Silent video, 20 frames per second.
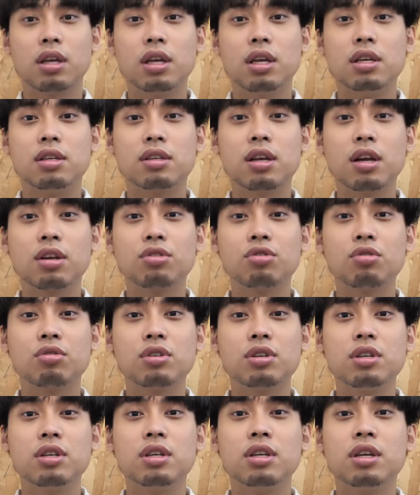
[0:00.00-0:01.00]
以上就
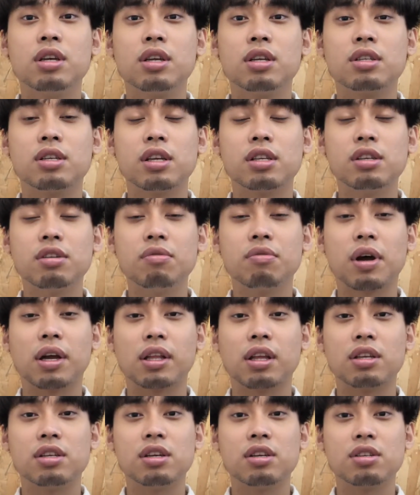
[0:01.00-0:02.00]
是沉浸法
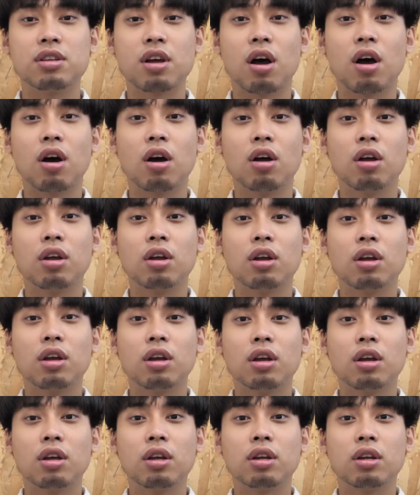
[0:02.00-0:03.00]
的介绍。
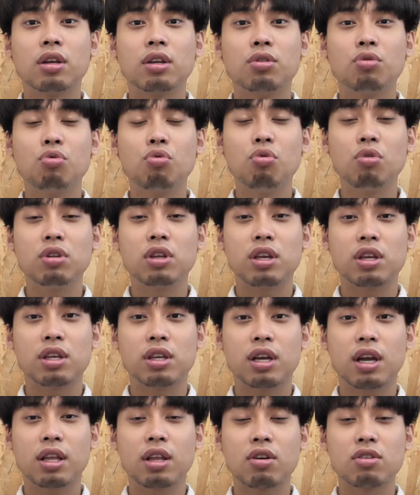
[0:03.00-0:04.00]
如果你
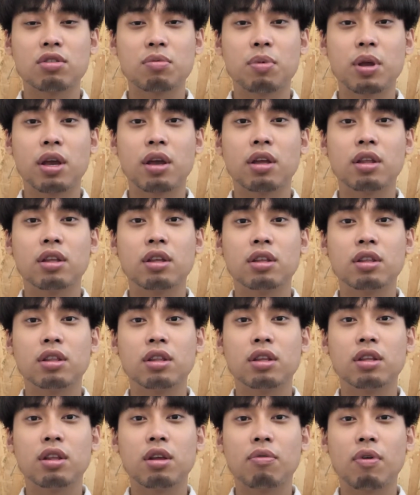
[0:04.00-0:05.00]
看到这边，
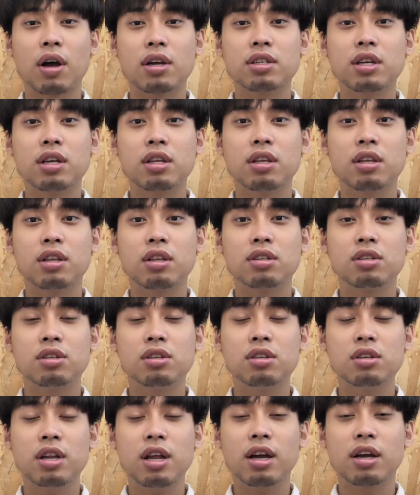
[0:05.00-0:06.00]
你发现知
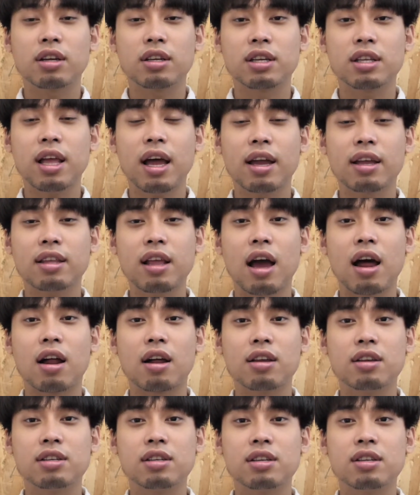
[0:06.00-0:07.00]
识量已经太
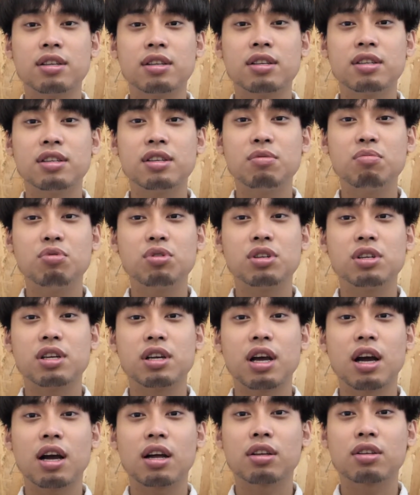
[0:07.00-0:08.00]
大，已经记不起
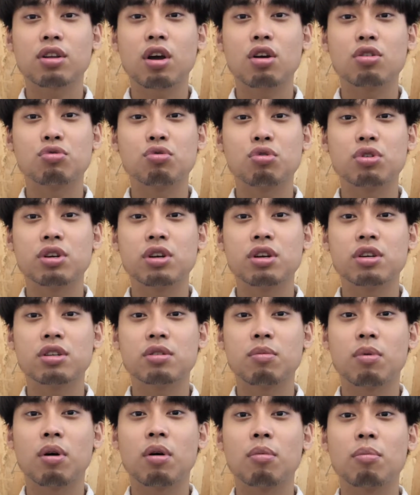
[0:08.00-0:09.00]
刚刚到底说些
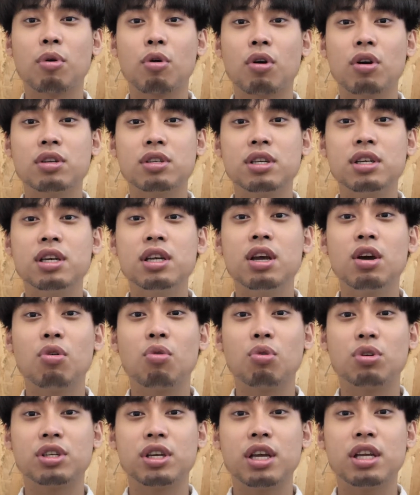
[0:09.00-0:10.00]
什么，没关系，
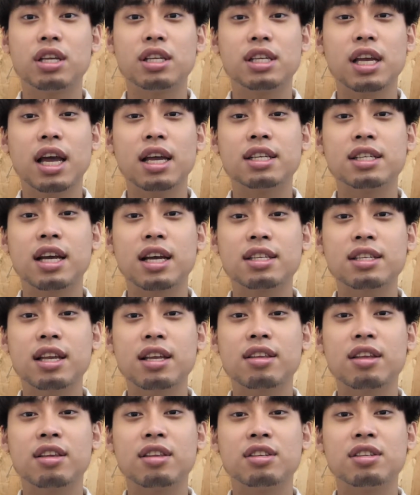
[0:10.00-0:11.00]
我建议你先按下
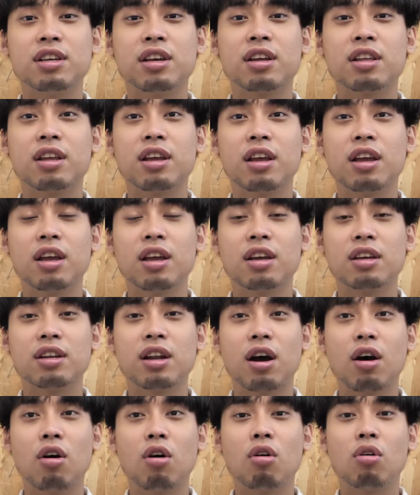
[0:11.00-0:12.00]
暂停键，
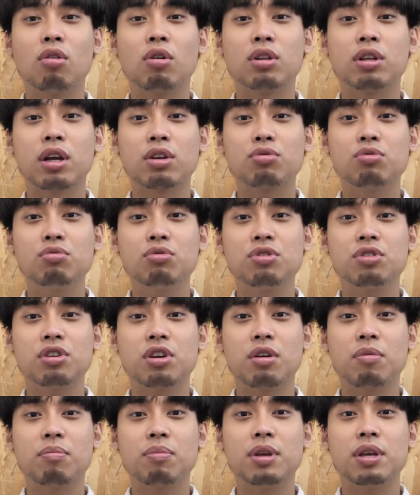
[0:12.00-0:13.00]
然后拿出纸
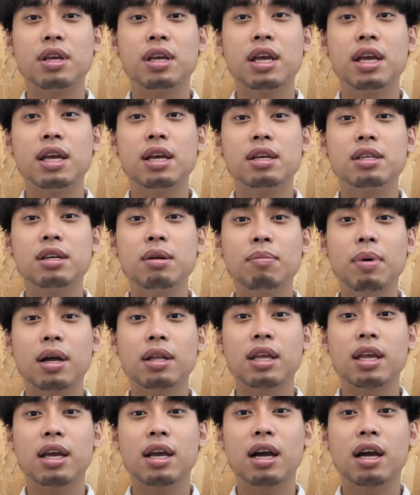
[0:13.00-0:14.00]
跟笔，先把
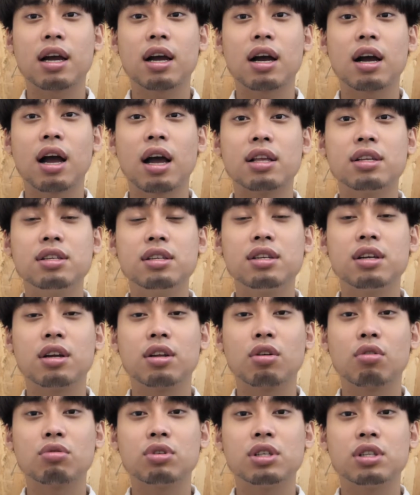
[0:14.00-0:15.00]
你刚刚还记得
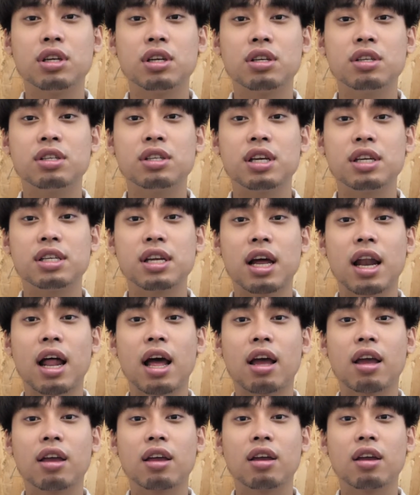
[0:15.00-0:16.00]
的东西先写下
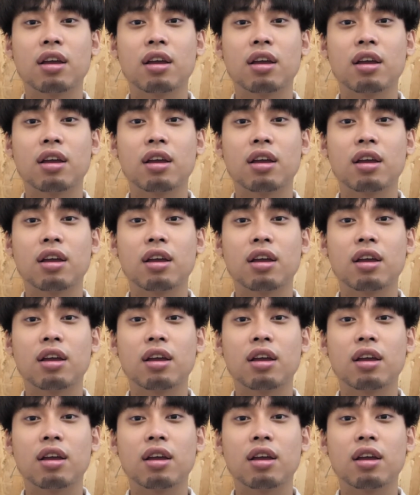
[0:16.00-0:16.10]
来。